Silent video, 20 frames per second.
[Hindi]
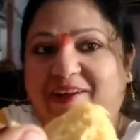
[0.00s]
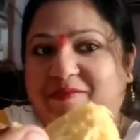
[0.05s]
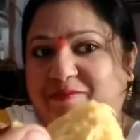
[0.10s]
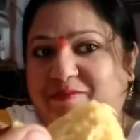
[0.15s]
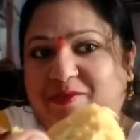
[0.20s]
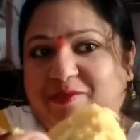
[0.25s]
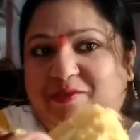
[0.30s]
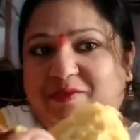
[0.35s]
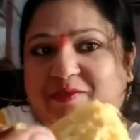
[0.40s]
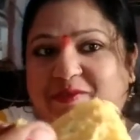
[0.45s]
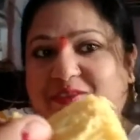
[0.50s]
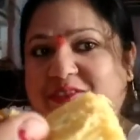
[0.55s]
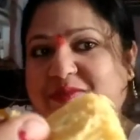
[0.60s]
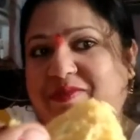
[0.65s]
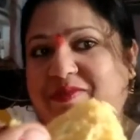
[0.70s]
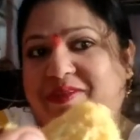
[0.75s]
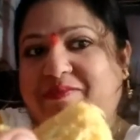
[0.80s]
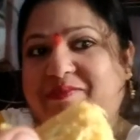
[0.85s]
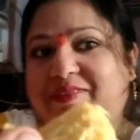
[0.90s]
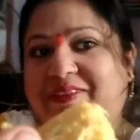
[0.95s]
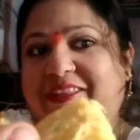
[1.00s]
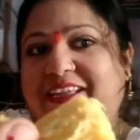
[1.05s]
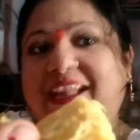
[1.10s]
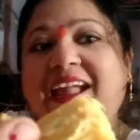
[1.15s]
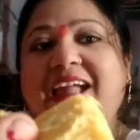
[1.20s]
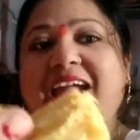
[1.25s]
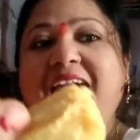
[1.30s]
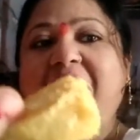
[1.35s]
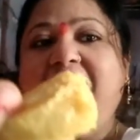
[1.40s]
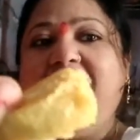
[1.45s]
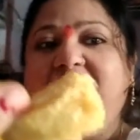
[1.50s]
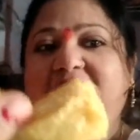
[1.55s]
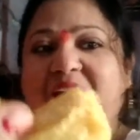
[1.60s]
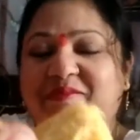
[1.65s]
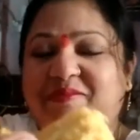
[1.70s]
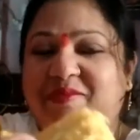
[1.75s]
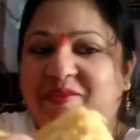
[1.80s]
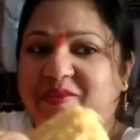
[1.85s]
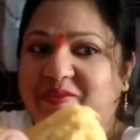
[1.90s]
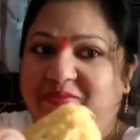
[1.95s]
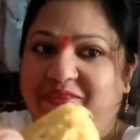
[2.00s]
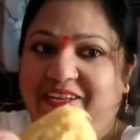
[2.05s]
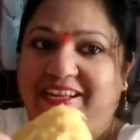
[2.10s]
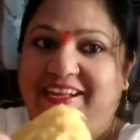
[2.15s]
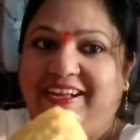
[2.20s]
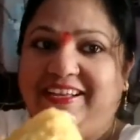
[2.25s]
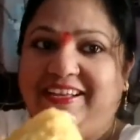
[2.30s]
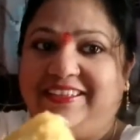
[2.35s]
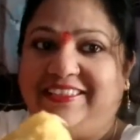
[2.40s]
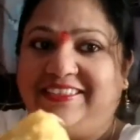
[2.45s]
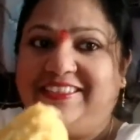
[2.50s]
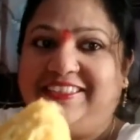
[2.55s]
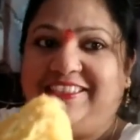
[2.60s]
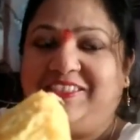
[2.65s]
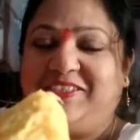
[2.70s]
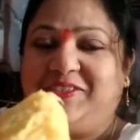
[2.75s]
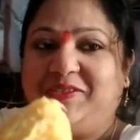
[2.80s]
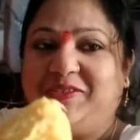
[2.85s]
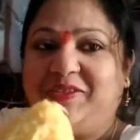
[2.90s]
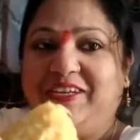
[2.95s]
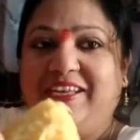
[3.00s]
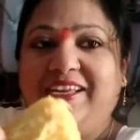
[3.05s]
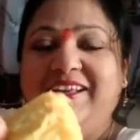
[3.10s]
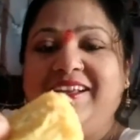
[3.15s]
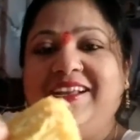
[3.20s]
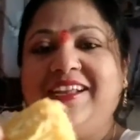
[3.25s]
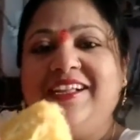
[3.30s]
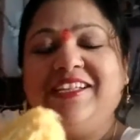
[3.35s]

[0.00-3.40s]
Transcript: आप लोगों को समर्पित है आप लोग भी खा लीजिए जो है